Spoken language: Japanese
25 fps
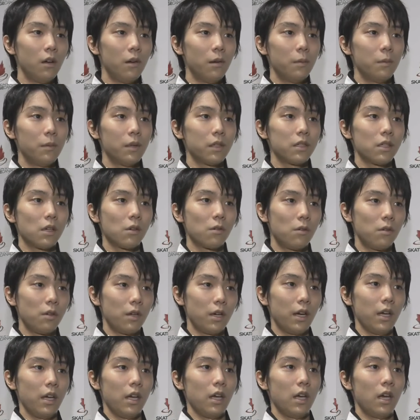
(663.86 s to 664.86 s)
まずは今
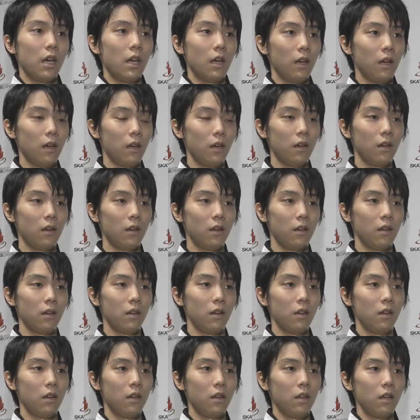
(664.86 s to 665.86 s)
回
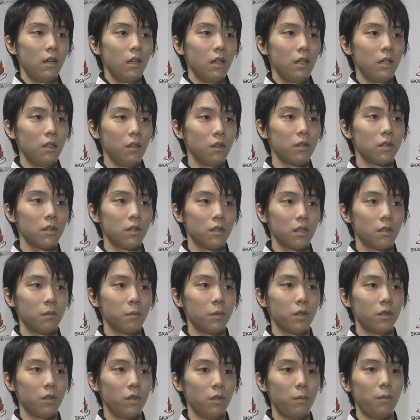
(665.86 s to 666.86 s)
一つ
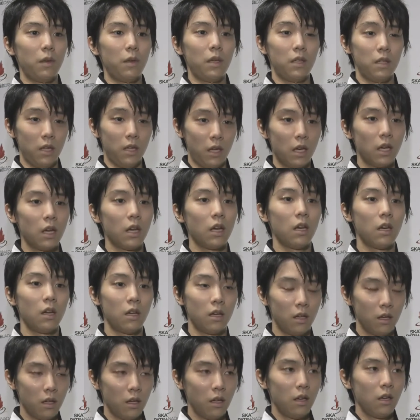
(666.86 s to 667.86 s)
ジャンプという面で、
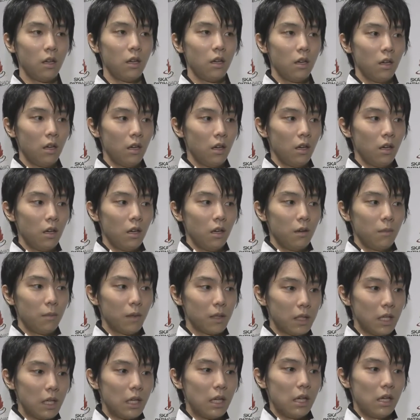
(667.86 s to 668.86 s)

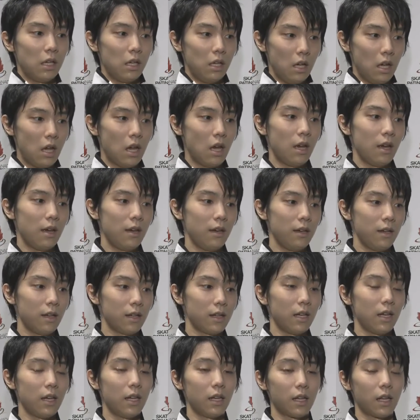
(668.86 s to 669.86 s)
まあ、丁寧に
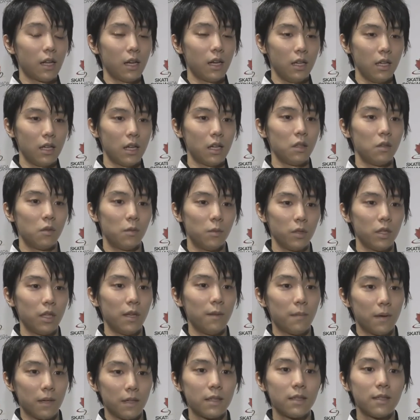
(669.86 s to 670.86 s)
やっていけたらいいなと思っ
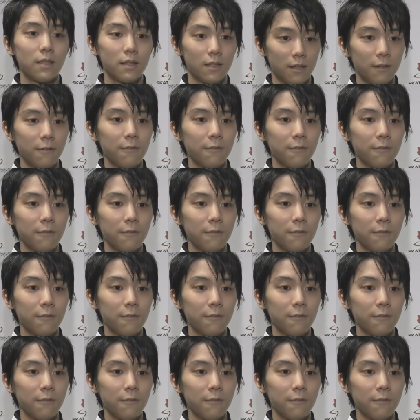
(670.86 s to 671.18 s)
ています。